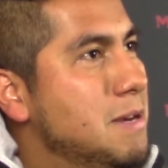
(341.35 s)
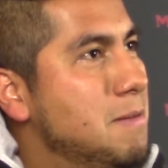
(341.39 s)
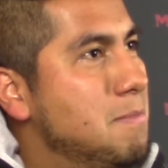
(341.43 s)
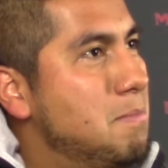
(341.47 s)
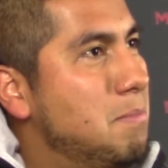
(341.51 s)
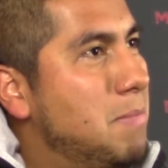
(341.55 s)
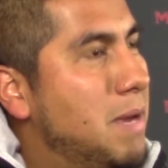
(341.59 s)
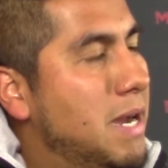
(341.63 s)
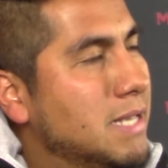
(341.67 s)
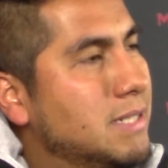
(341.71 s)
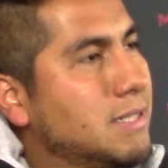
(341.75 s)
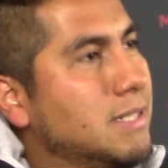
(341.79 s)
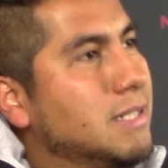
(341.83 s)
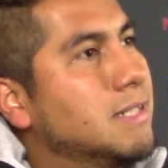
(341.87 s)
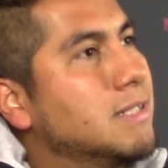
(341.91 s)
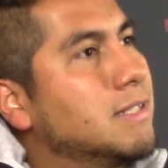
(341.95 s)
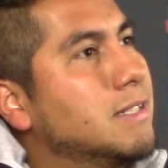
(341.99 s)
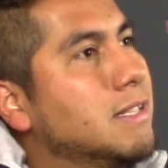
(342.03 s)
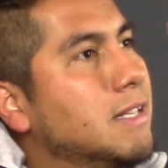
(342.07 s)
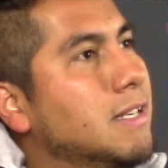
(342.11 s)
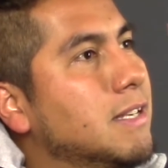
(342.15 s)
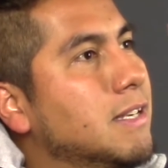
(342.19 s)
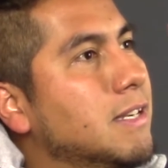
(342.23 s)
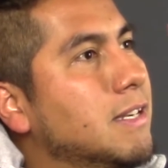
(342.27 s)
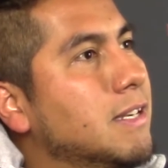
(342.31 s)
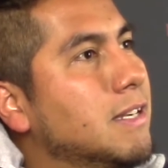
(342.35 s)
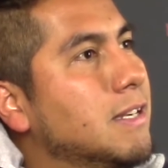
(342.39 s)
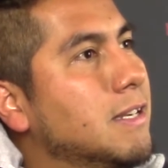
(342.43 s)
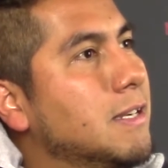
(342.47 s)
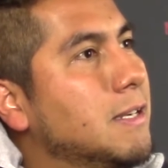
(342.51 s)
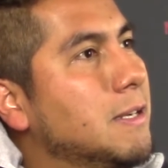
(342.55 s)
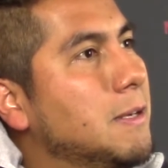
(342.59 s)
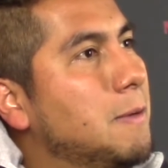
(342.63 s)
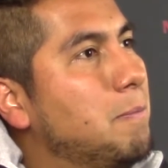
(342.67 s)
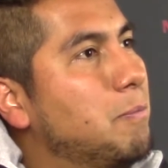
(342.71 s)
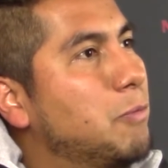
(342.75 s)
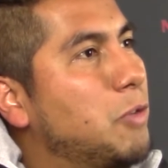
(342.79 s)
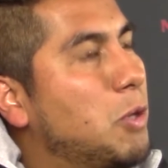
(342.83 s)
más,
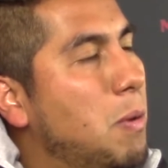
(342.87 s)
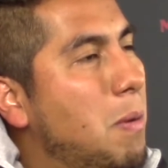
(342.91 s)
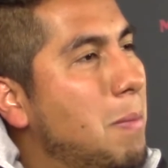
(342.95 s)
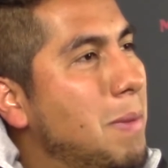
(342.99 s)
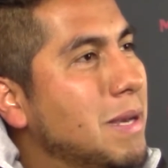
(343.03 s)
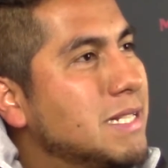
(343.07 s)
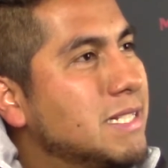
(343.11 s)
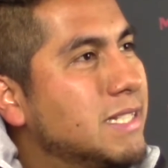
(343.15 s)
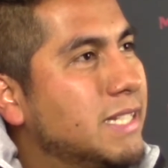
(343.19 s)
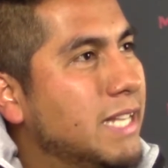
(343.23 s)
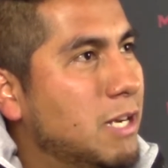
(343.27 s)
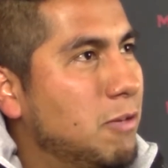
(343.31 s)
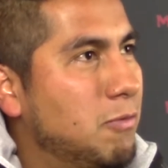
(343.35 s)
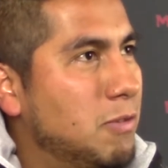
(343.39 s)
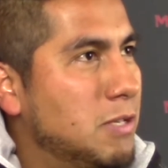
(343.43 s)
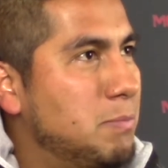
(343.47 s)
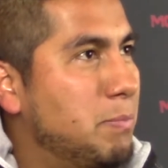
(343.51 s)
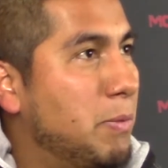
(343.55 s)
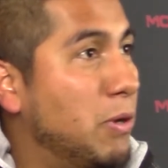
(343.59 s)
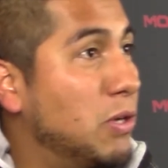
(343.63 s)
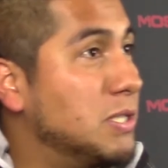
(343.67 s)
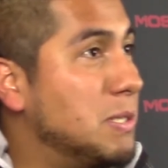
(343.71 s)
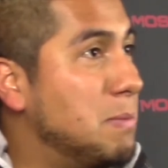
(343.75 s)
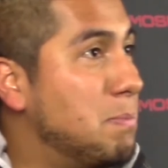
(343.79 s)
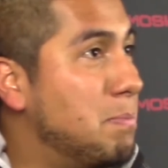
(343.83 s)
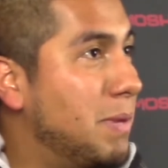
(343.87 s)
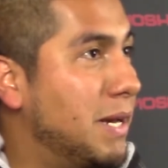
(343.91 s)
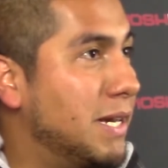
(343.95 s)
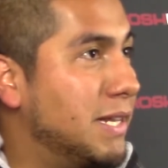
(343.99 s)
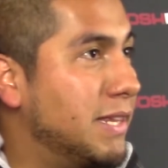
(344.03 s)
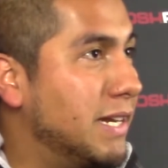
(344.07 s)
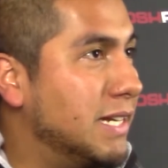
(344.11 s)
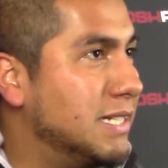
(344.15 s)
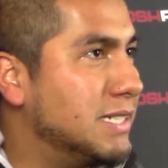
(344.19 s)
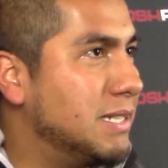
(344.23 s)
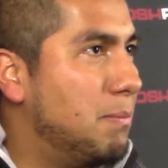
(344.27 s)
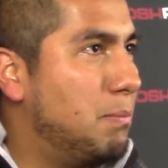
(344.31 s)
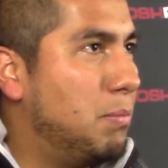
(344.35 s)
este, como más tenues, pero sin
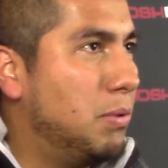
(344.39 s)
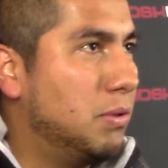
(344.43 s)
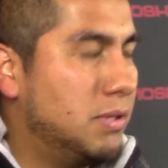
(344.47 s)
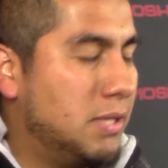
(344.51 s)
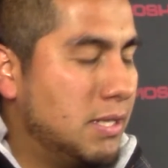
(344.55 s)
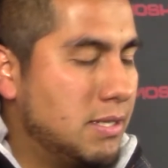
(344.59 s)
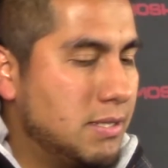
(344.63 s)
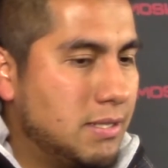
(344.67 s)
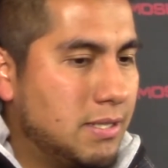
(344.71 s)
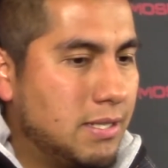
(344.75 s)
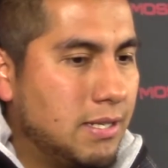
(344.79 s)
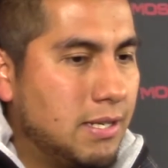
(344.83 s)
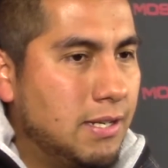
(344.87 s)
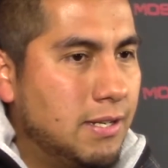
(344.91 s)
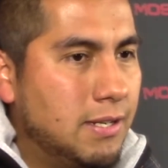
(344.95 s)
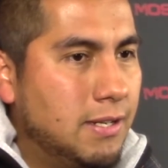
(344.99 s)
perder esa potencia.